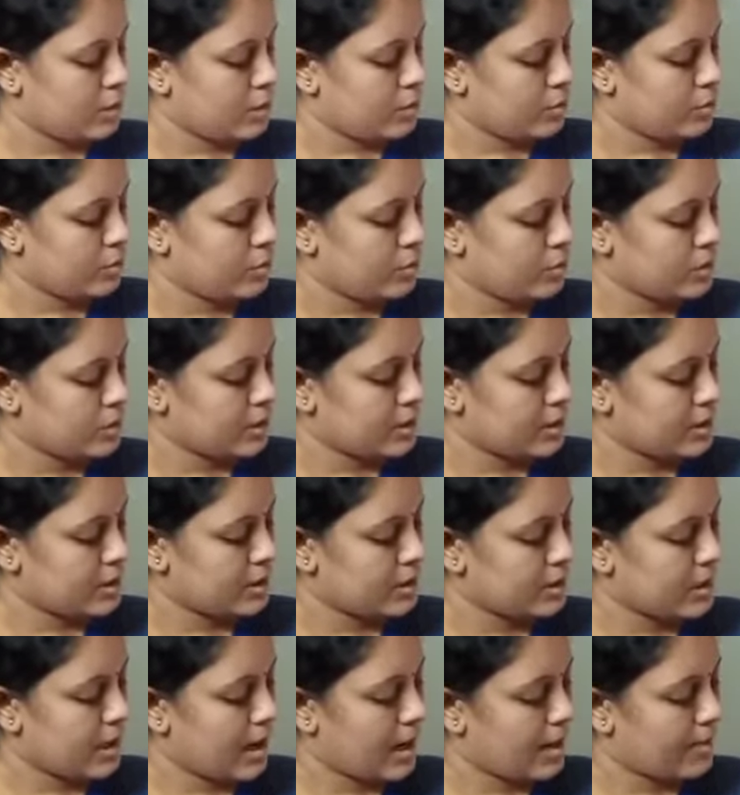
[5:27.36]
নদীর
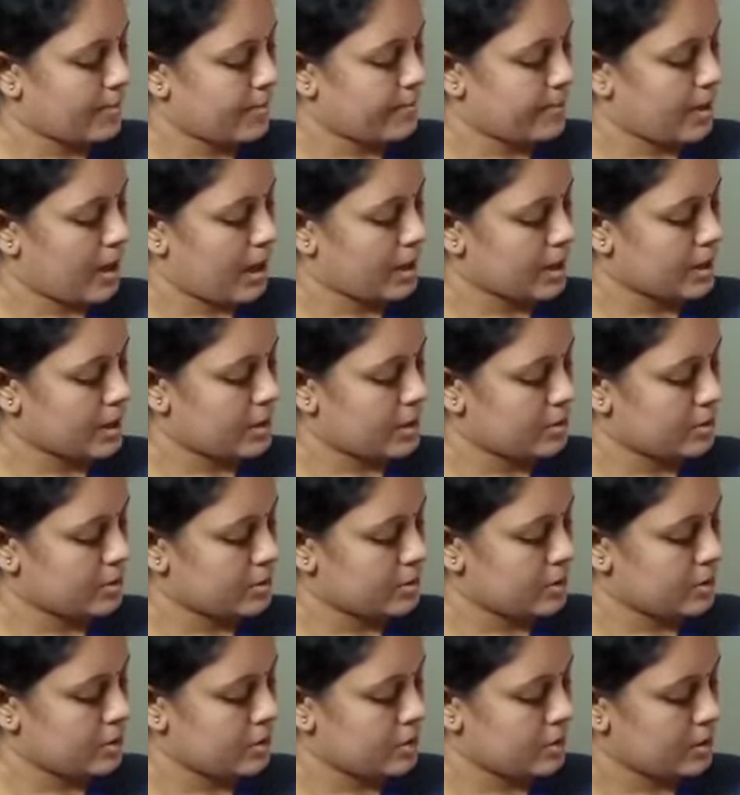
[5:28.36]
নাম
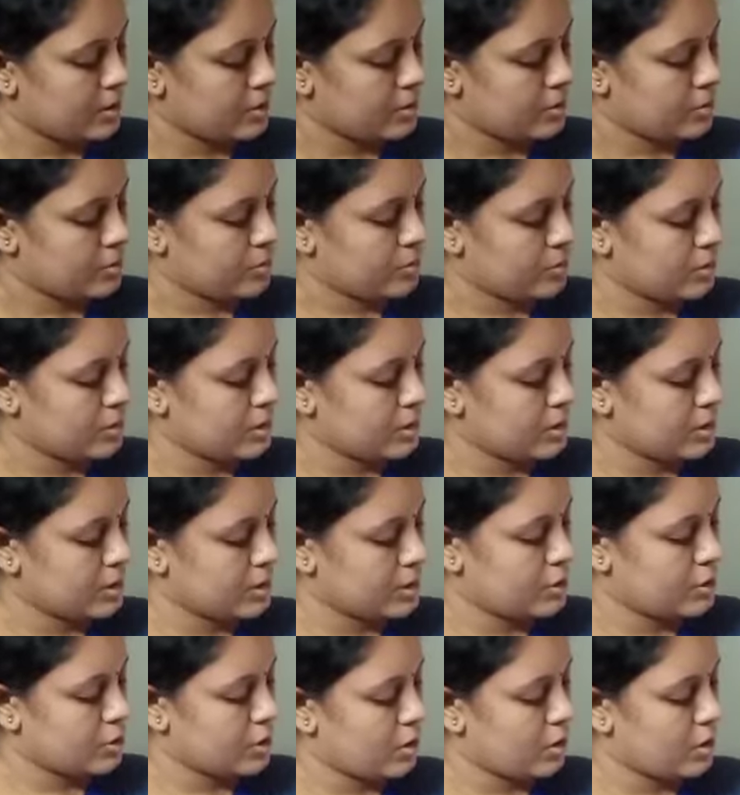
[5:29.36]
ভাগীরথী নদীর
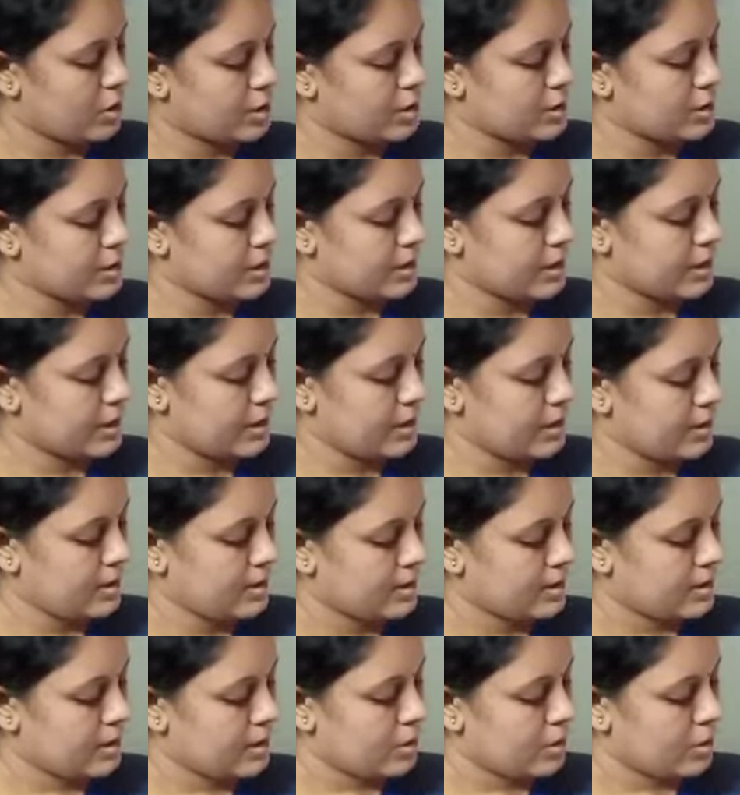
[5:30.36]
জল নীল
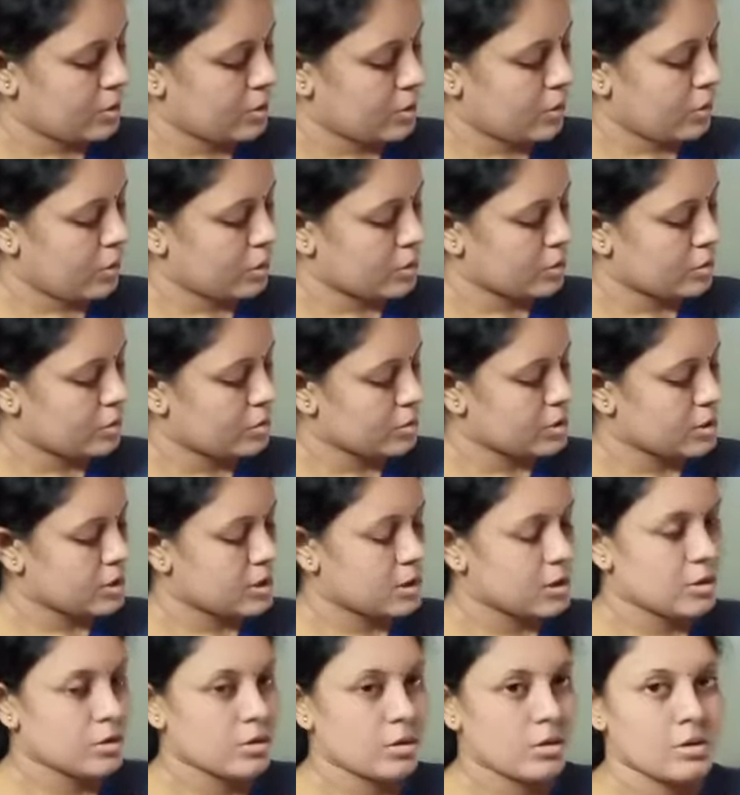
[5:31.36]
কত
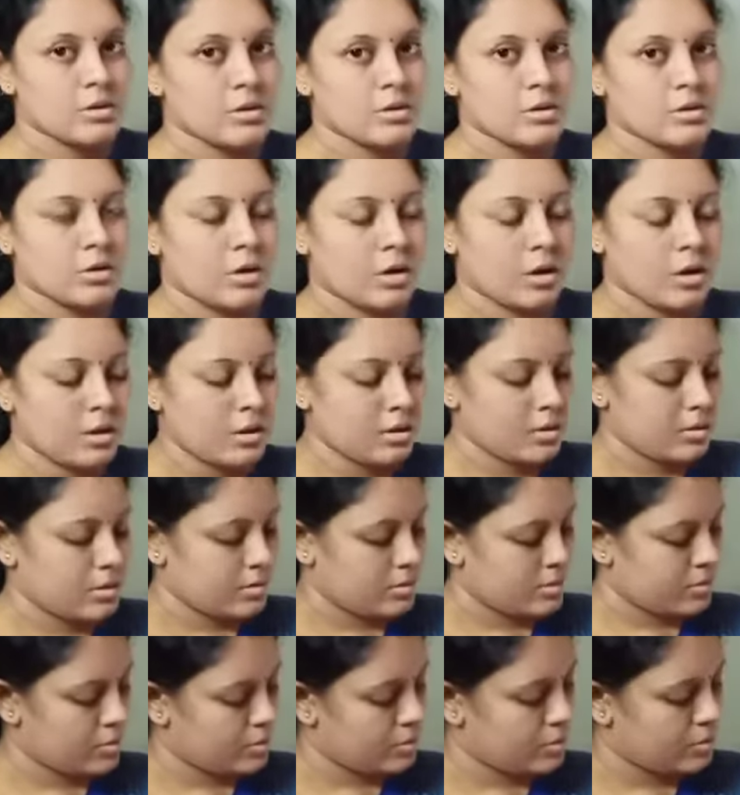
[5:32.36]
শীতল জল
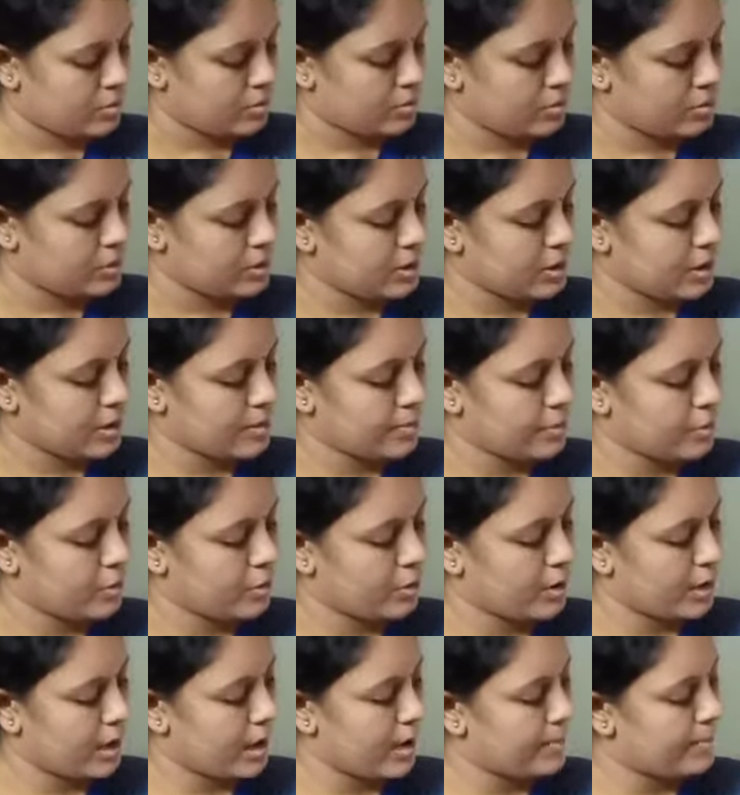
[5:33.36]
নদী
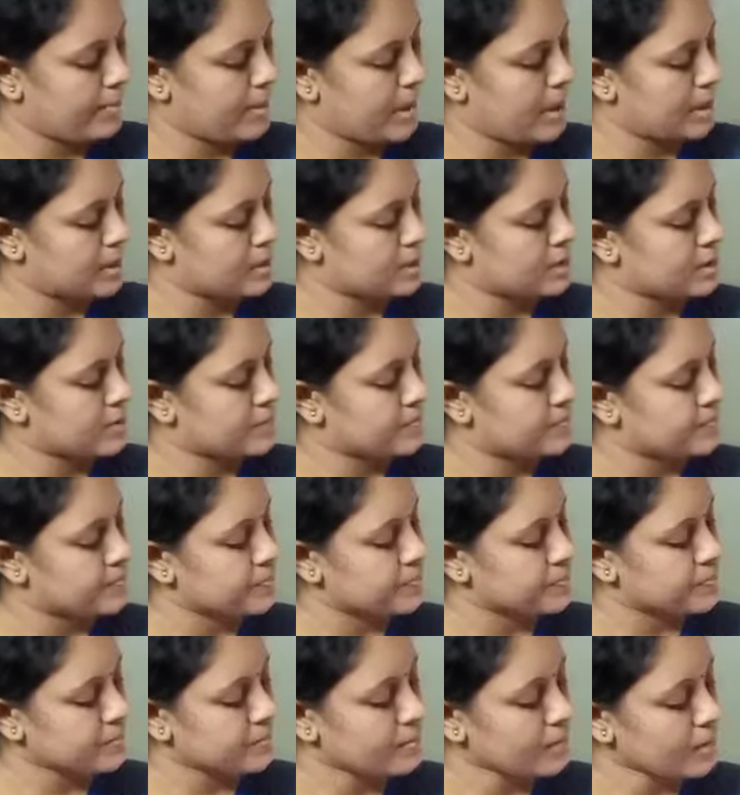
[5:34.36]
ভরা মাছ
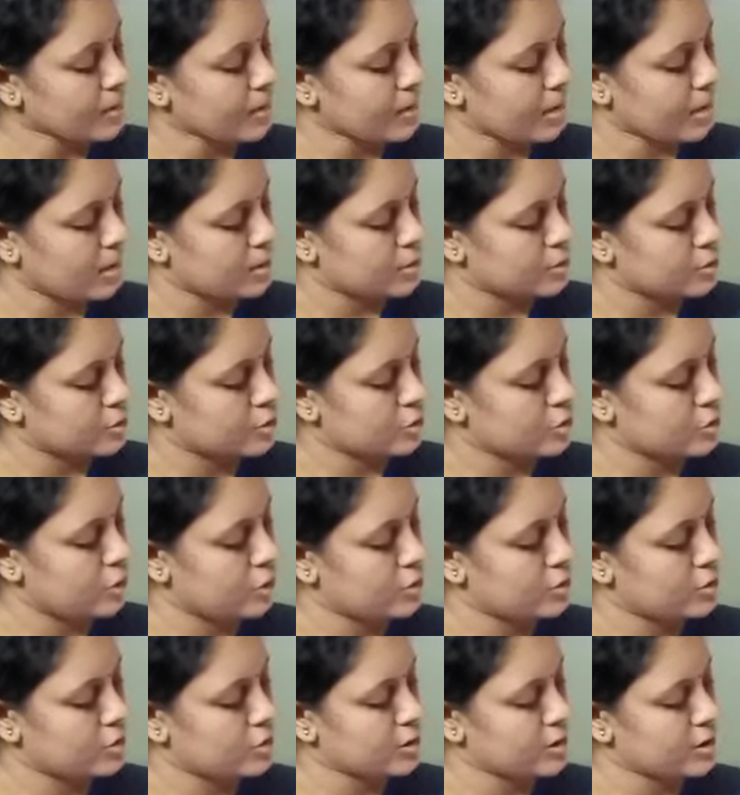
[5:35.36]

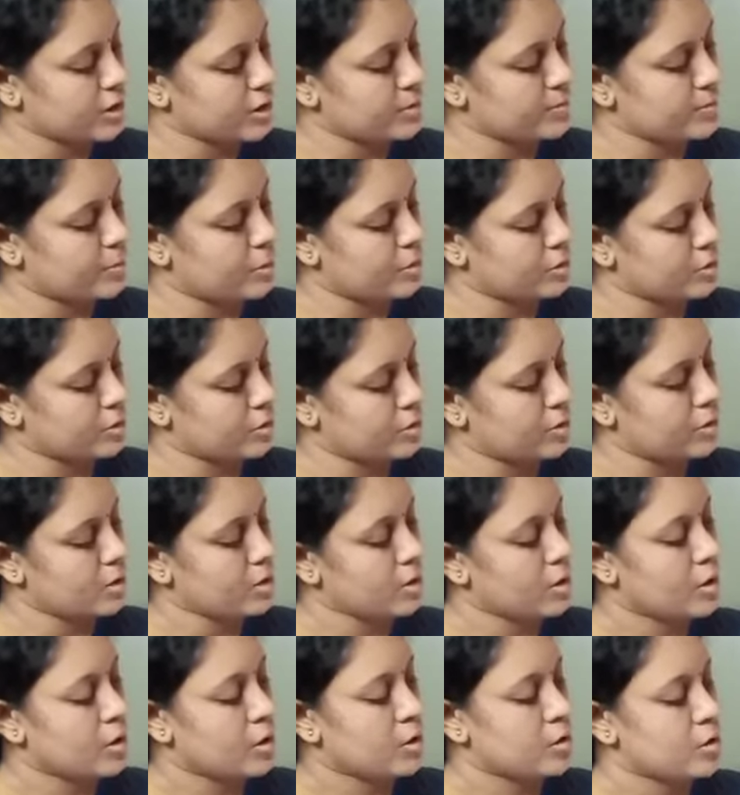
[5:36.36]
জননীর মতো
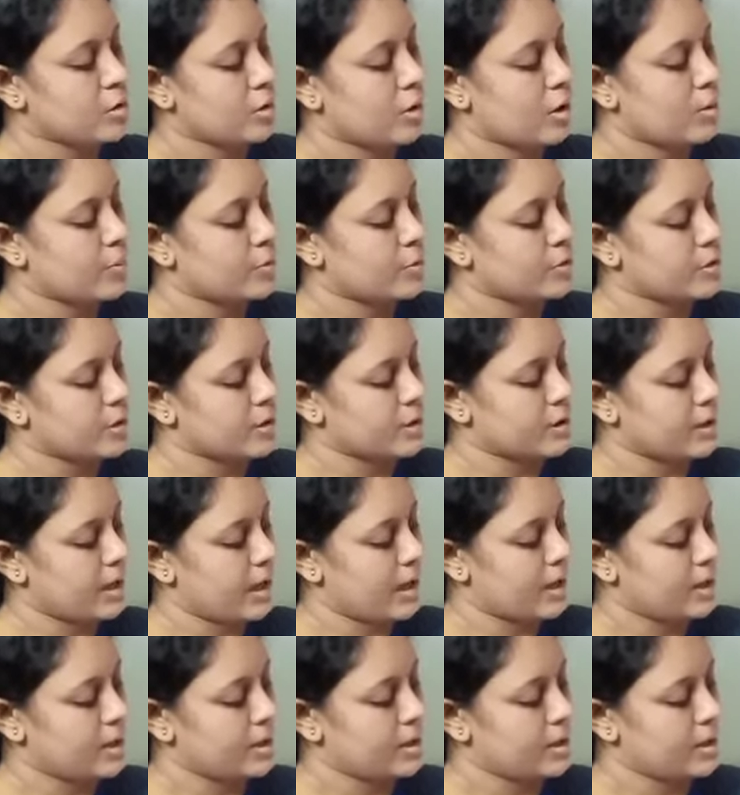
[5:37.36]
রমণী নাই